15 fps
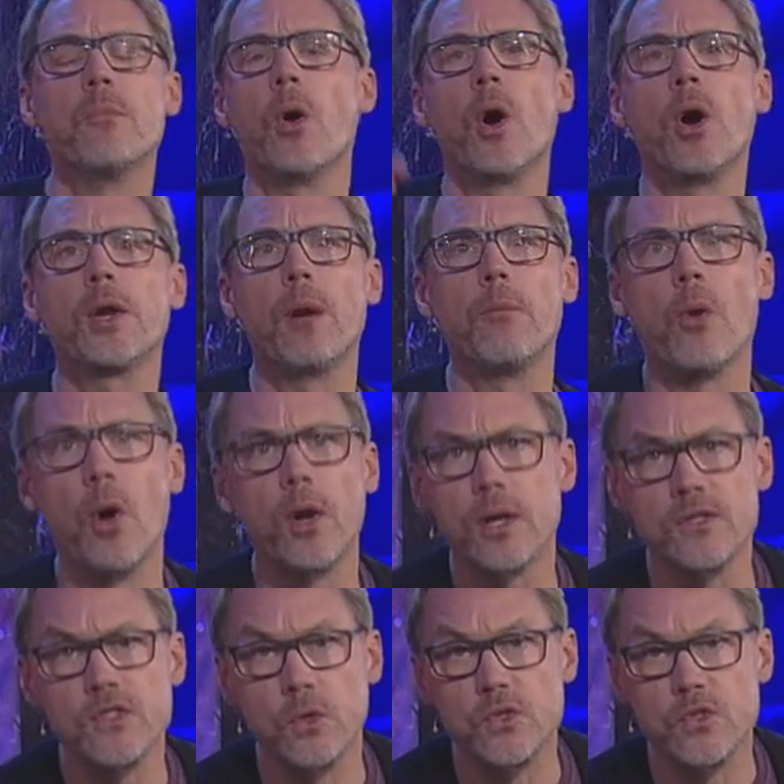Mörder,
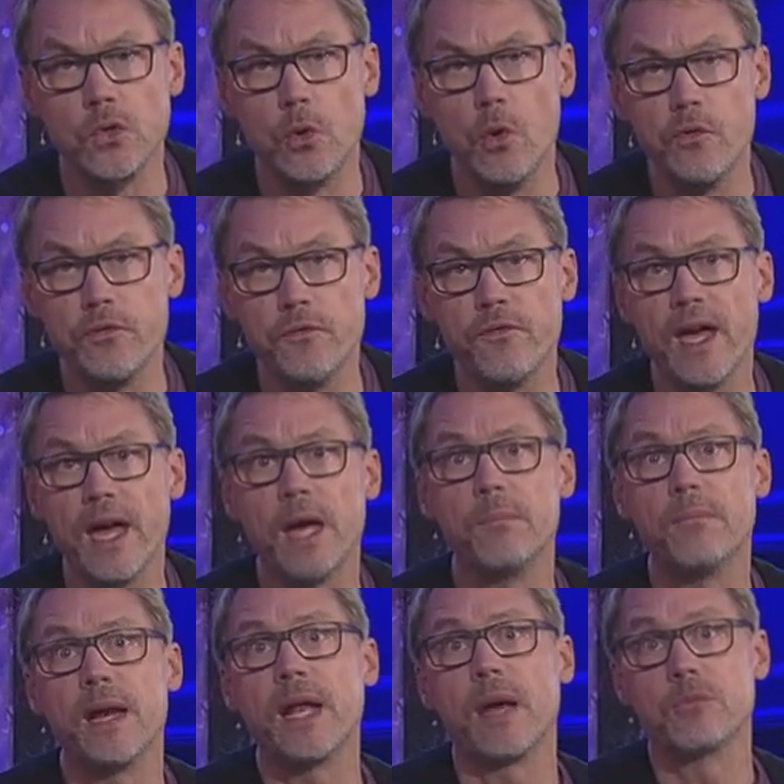Mörder zuzurufen,
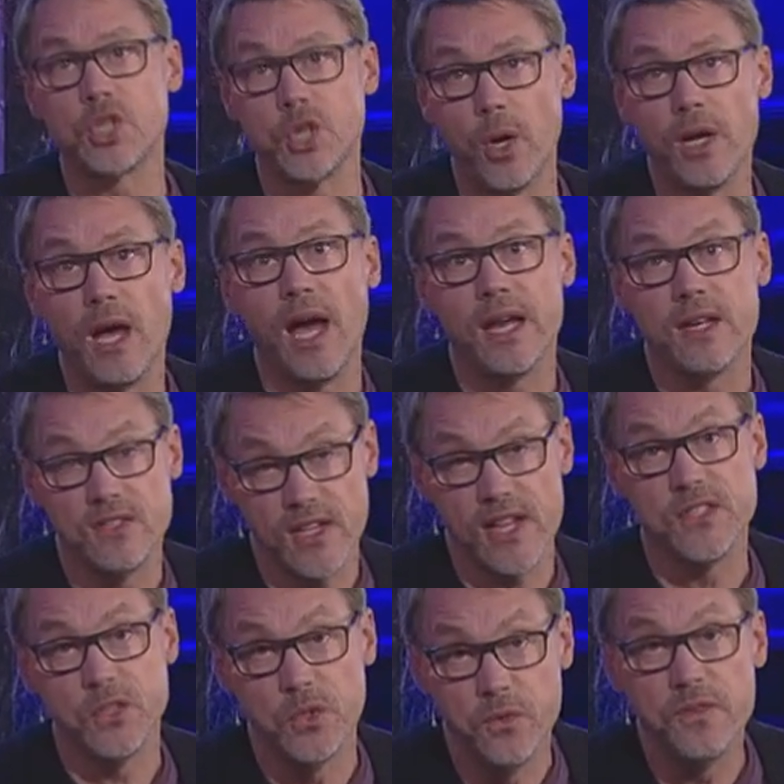während man am Steuer eines
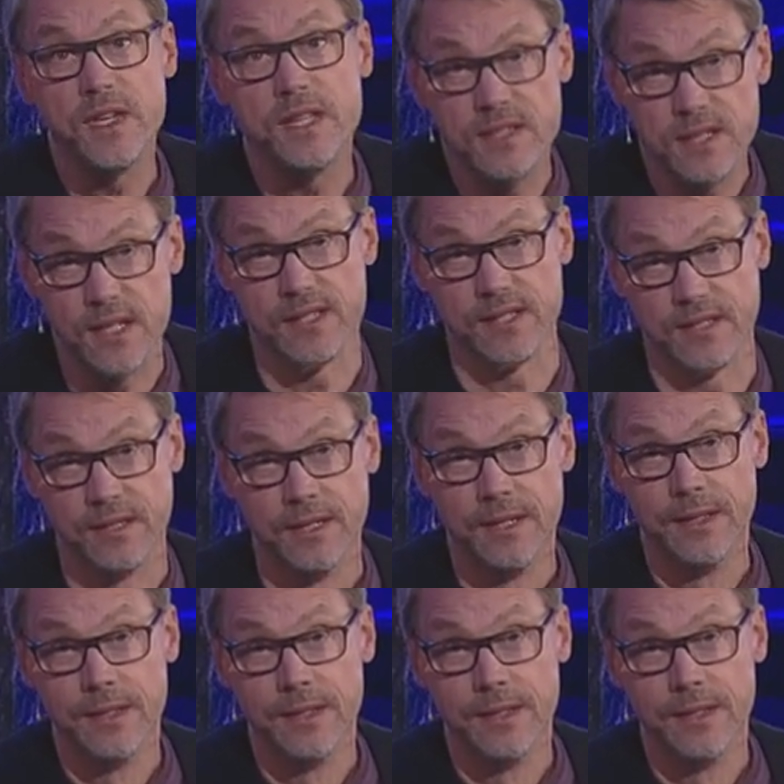SUV sitzt.